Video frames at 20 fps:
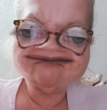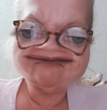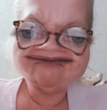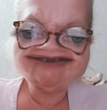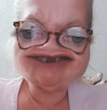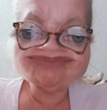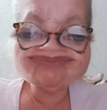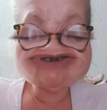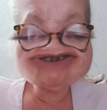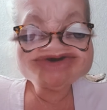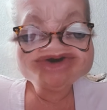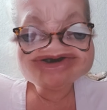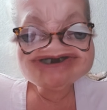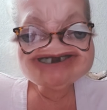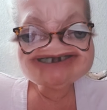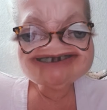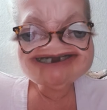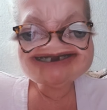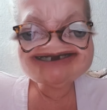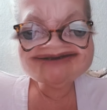Ich bin neu
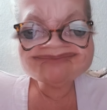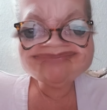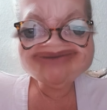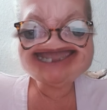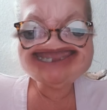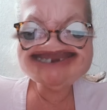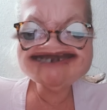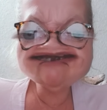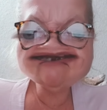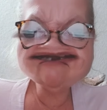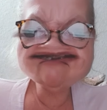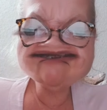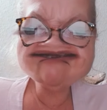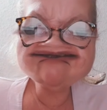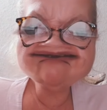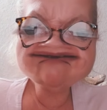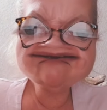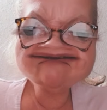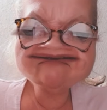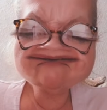in der
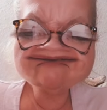Gemeinde